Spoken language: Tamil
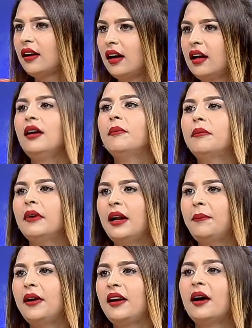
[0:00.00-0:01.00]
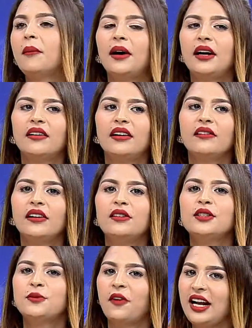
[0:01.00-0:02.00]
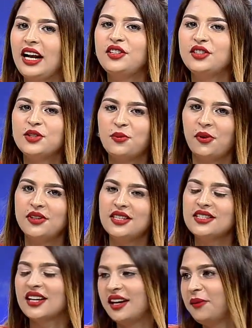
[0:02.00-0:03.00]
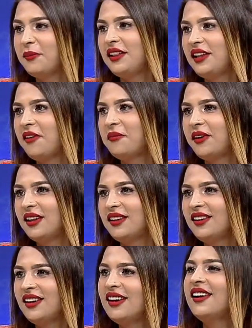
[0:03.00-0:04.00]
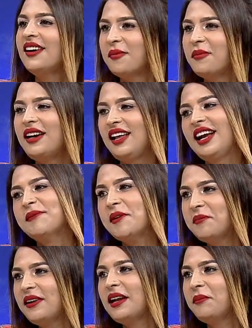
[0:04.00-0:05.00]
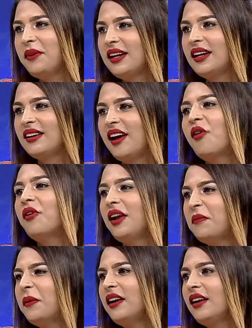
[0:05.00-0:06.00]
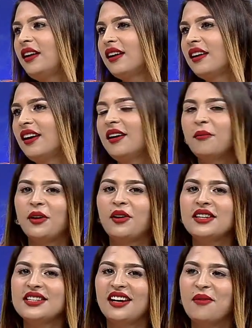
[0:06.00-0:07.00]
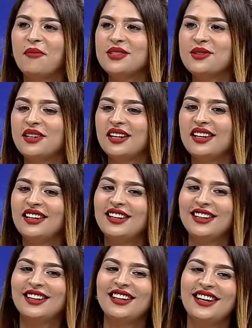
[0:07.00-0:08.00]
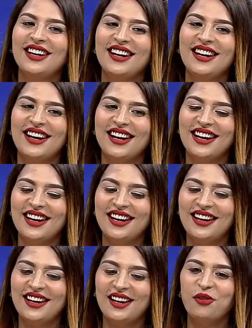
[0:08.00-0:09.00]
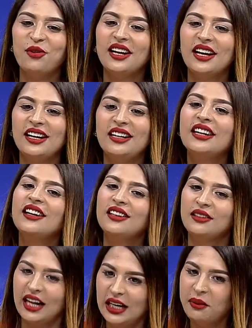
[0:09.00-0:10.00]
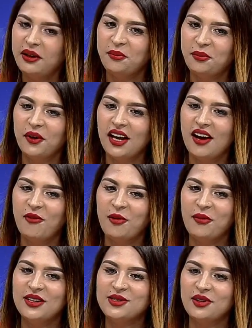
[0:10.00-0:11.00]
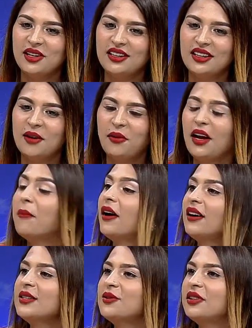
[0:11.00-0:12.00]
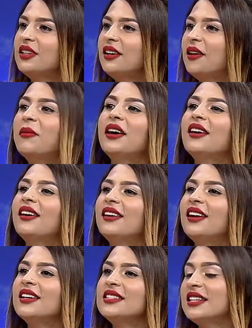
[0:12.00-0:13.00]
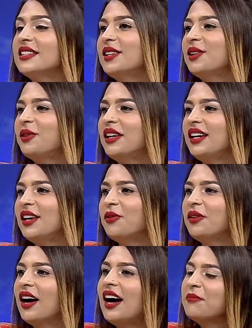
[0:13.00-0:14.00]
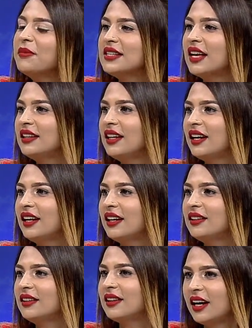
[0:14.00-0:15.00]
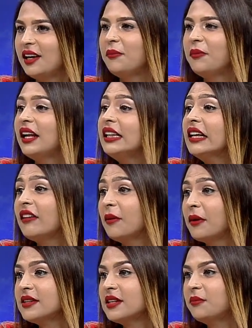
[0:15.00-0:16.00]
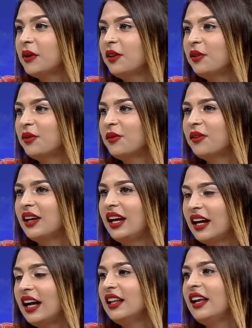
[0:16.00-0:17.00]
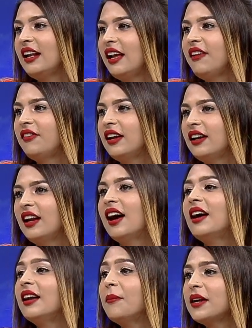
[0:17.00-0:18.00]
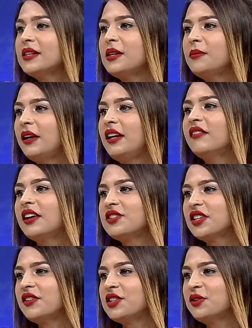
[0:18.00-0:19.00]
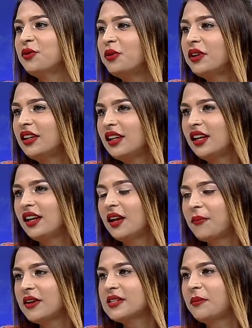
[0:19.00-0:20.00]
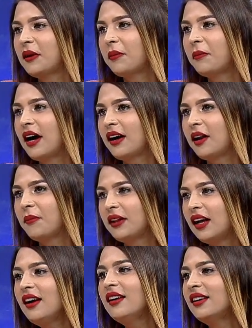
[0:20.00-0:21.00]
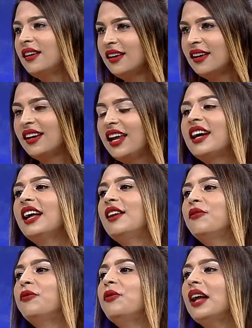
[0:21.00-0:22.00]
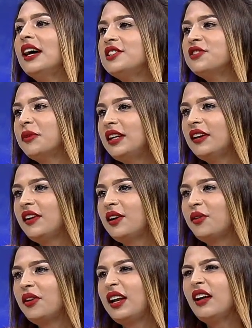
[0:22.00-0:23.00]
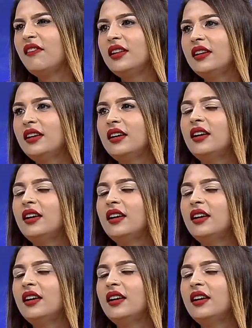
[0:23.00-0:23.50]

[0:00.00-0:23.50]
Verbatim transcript: இருக்காங்க ஹெல்ப் பண்ணுறாங்க பட் எனக்கு வந்து ஃபைனான்ஷியல் ஸ்பான்சர்ஸ் கண்டிப்பாக தேவைப்படுது பட் எங்கள் அம்மா அப்பா நம்பிக்கை இருக்குது அவங்க ஹெல்ப் பண்ணுறேன்னு இருக்காங்க பிகாஸ் எங்கள் அம்மா சொன்னாங்க உனக்கு என்ன கண்டிப்பாக நீ போயே அவனை மண் சொன்னேன் அதுக்கப்புறம் எங்கள் அம்மா கிட்ட சொன்னேன் அம்மா நான் செத்துட்டா கூட என் ஆத்மா சாந்தி அடையாது கண்டிப்பாக நான் இந்தியாவை ரெப்ரசென்ட் பண்ணணும் எனக்கு அதான் என் லைஃப்பில் நான் ரெப்ரசென்ட் பண்ணி வருஷம் வருஷம் ஒவ்வொருத்தரும் இங்கே ரெப்ரசென்ட் பண்ண பார்க்குறப்ப தான் எனக்கு அதில் ஃபுல் அச்சீவ்மெண்ட்டாகவே இருக்கும் ஏன்னா வந்து